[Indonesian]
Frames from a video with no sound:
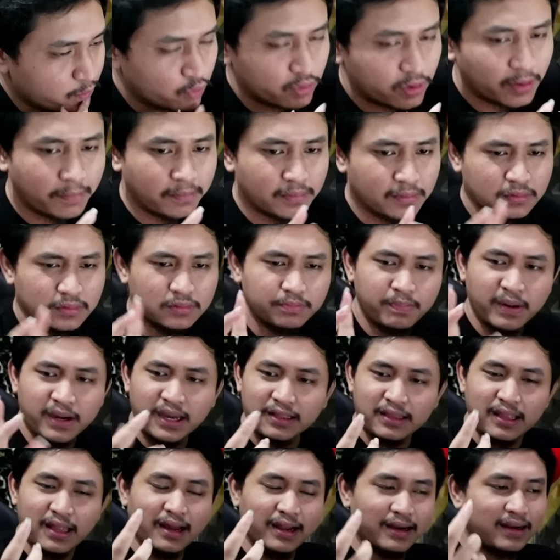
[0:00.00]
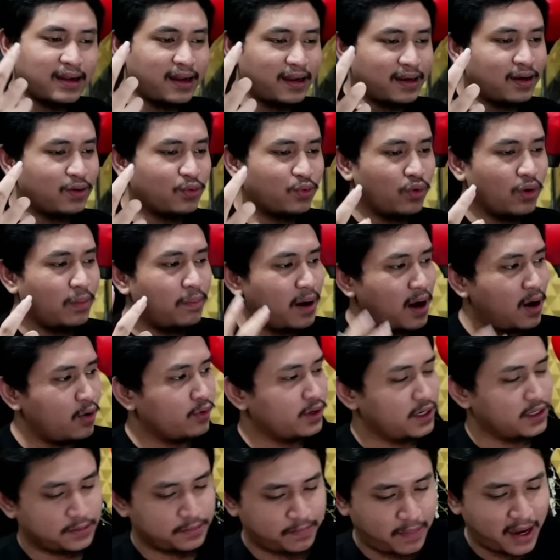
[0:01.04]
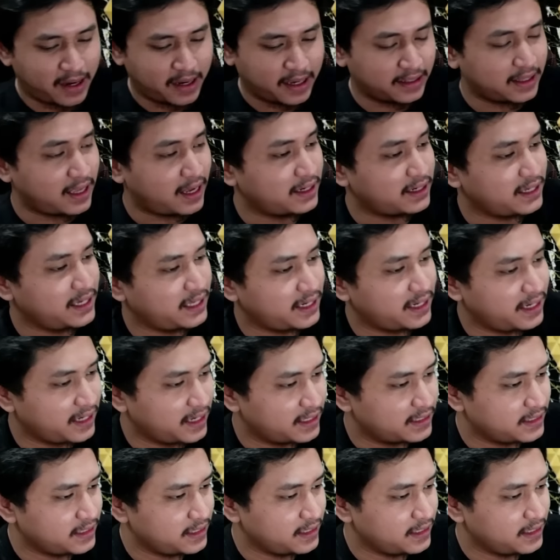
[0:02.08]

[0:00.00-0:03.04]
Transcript: Mungkin pakai tangan kanan gue bau guys Pakai tangan kiri gak